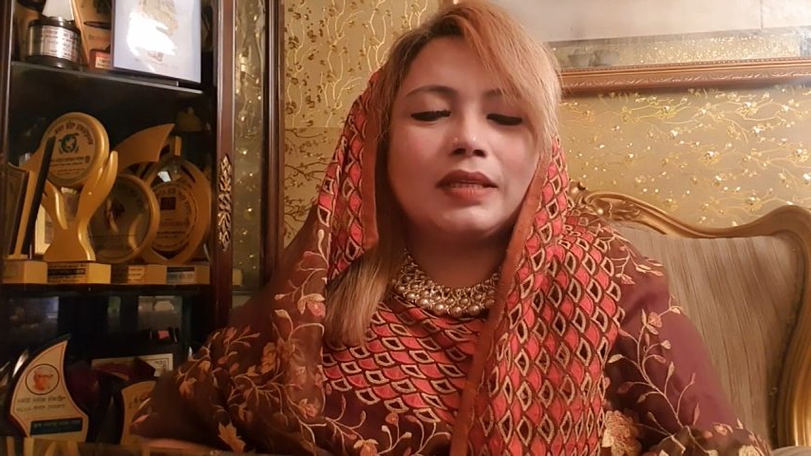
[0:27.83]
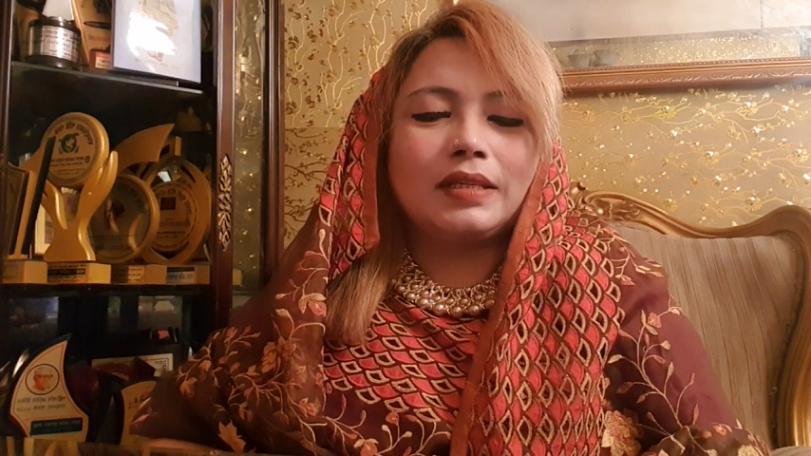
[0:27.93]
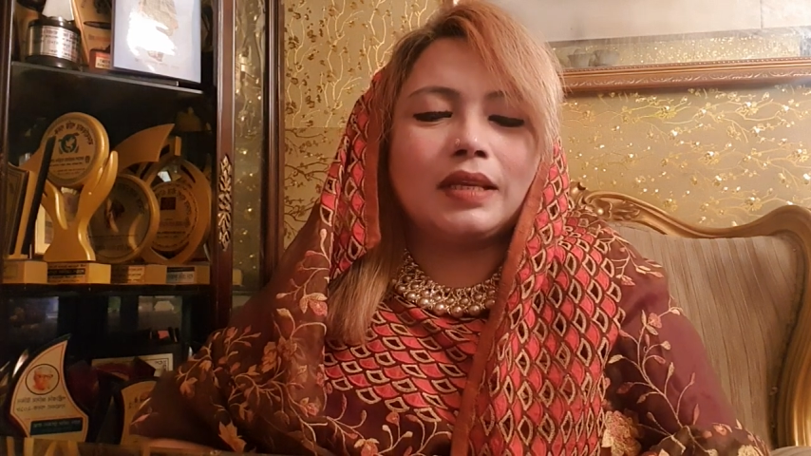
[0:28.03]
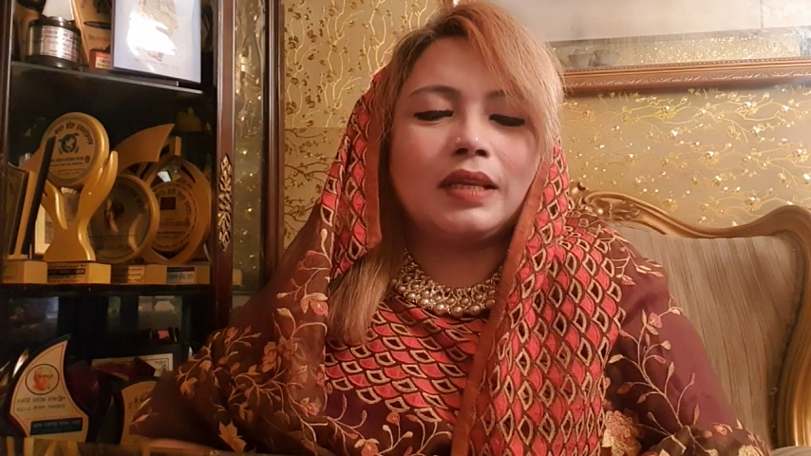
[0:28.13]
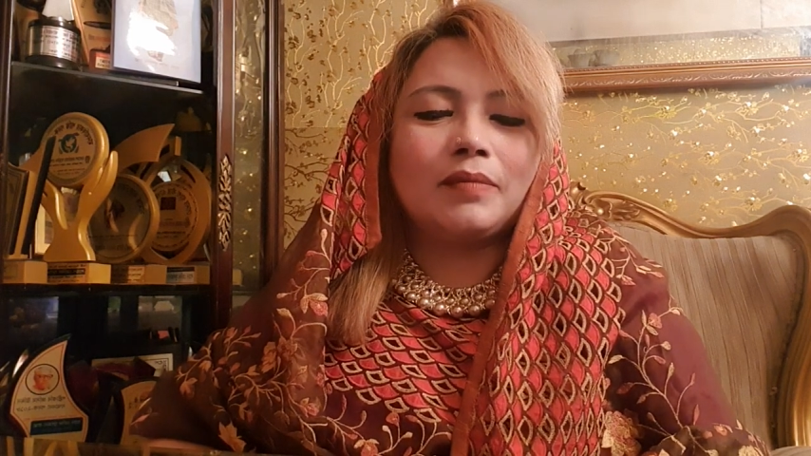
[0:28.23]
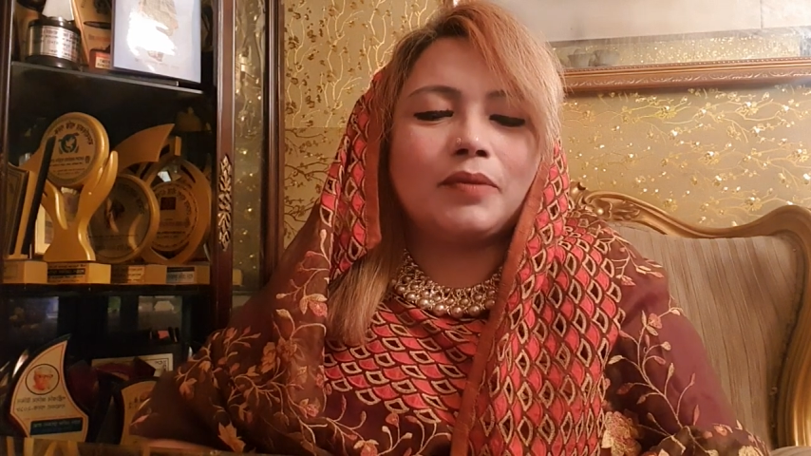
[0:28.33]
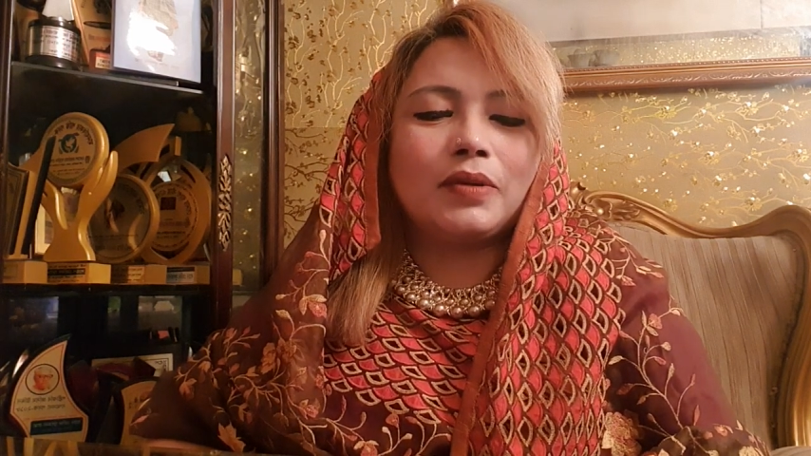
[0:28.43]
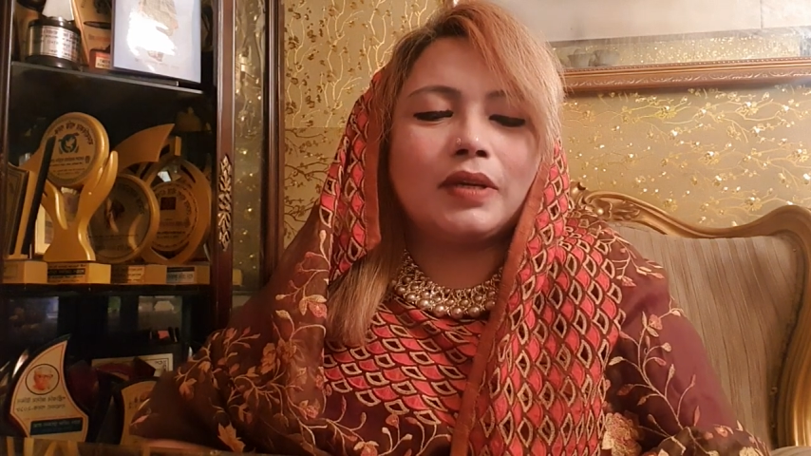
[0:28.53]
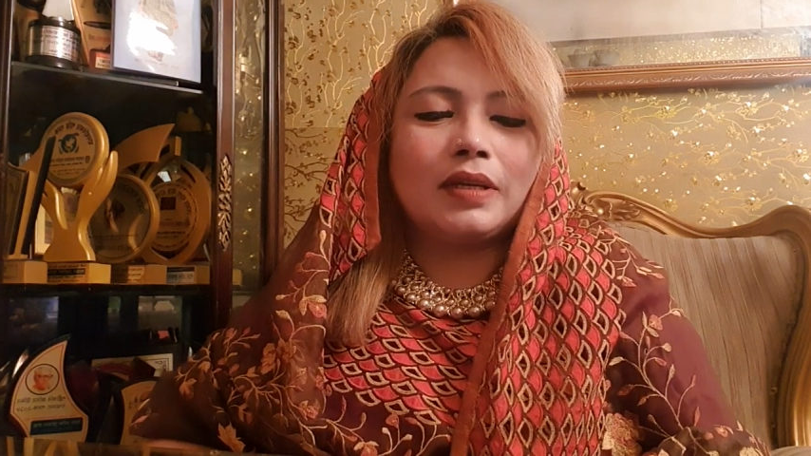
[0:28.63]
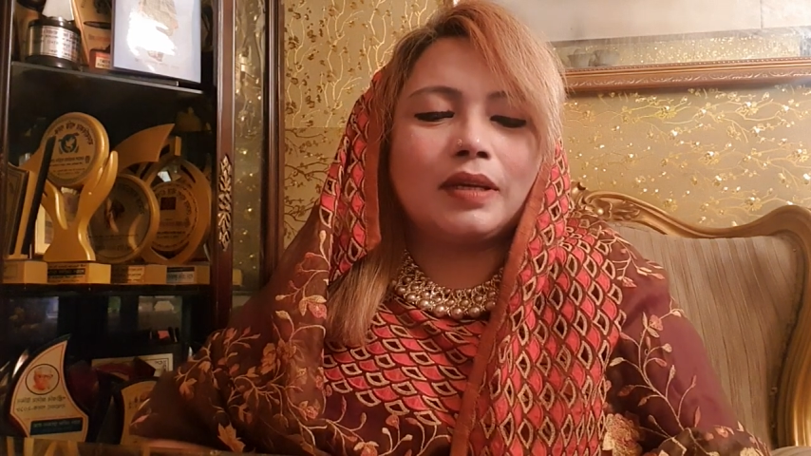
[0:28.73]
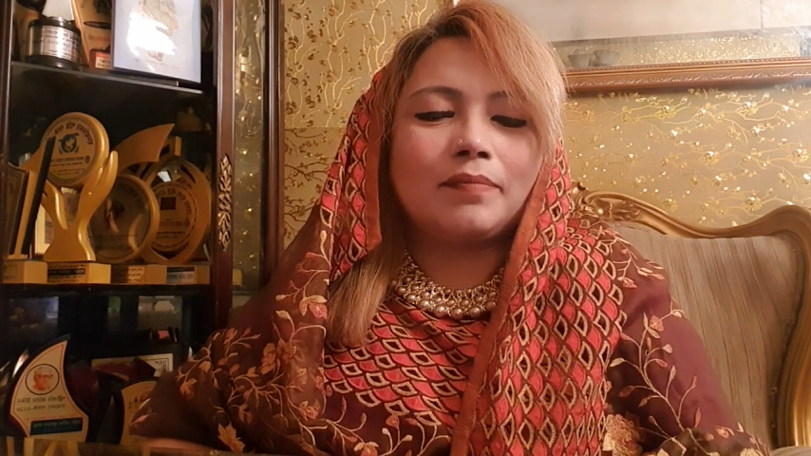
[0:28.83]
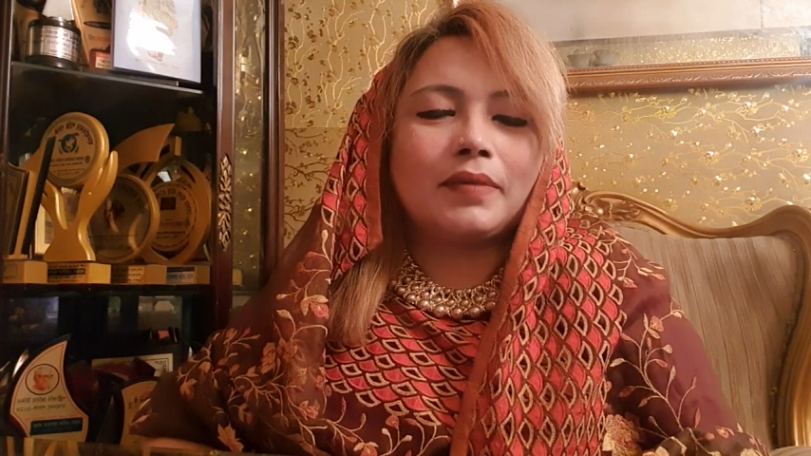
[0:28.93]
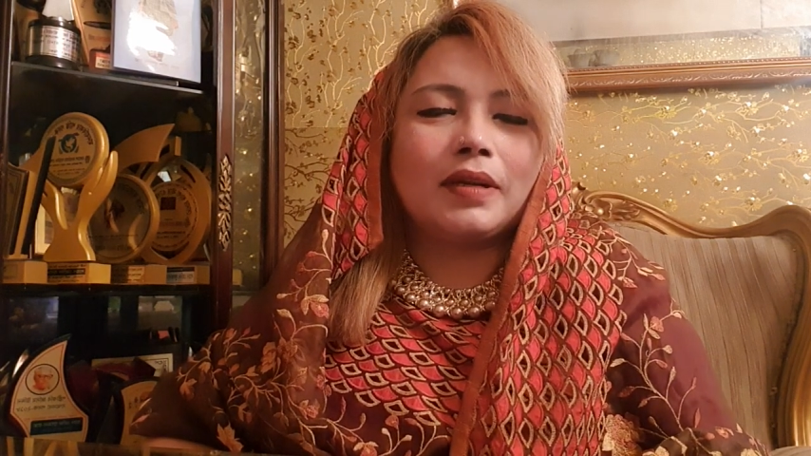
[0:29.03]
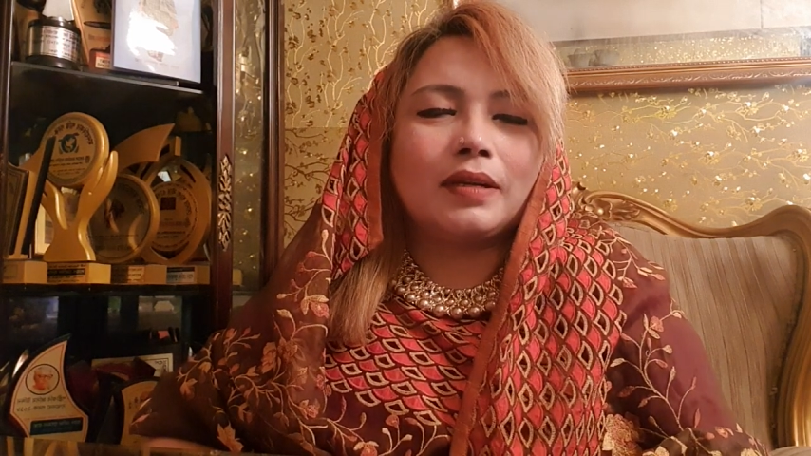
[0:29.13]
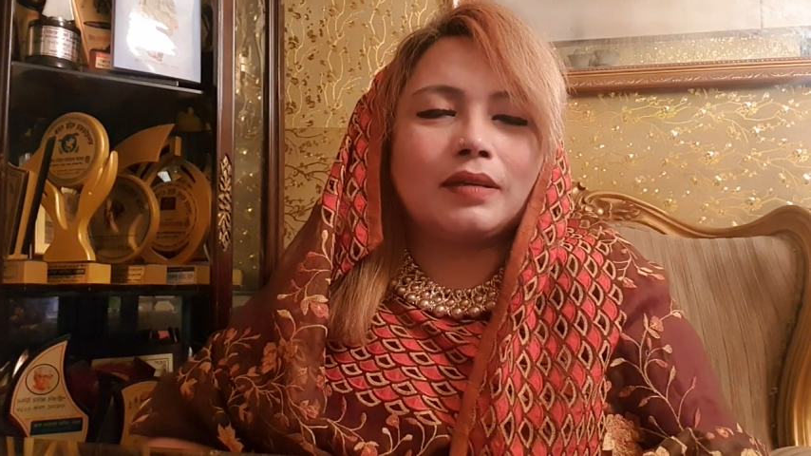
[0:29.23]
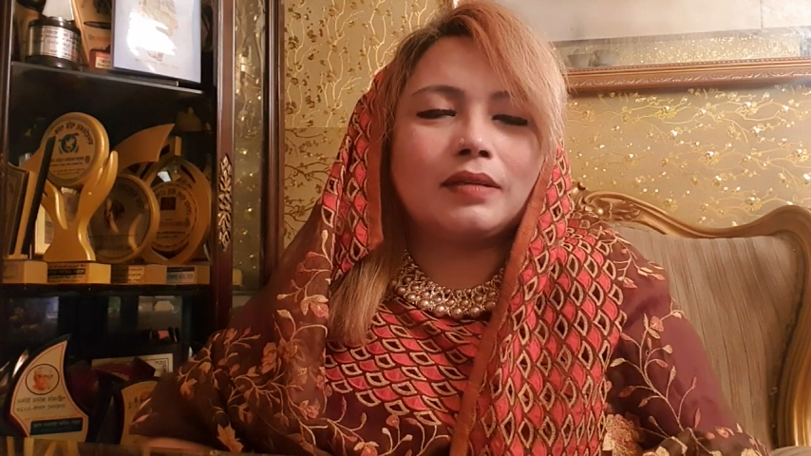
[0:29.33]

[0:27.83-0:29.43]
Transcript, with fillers: যে আল্লাহ মোহান আপনার